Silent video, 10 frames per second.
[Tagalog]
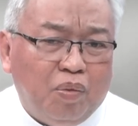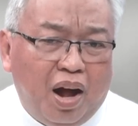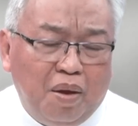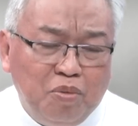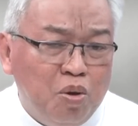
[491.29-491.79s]

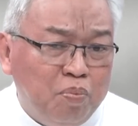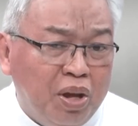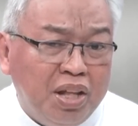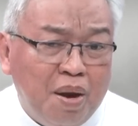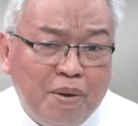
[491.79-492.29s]
Alam nyo,
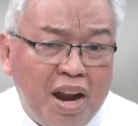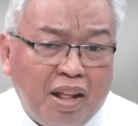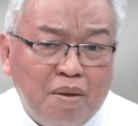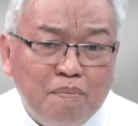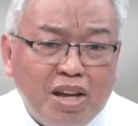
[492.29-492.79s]
pwede naman
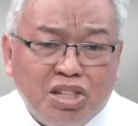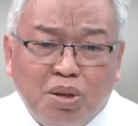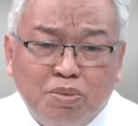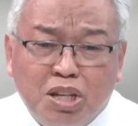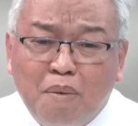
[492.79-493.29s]
natin
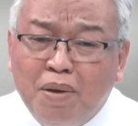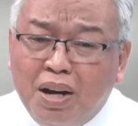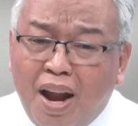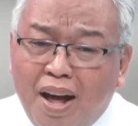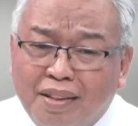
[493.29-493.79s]
masamsam ang
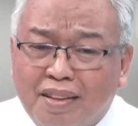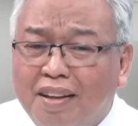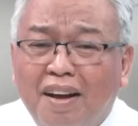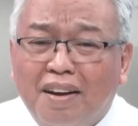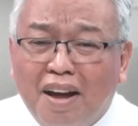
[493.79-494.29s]
lahat
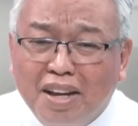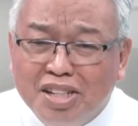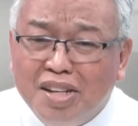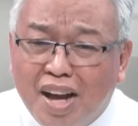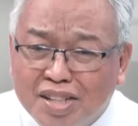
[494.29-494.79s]
ng
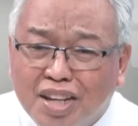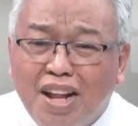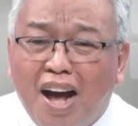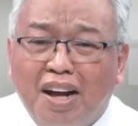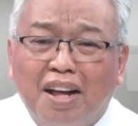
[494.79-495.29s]
isda sa
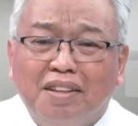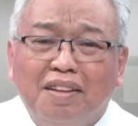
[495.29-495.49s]
dagat.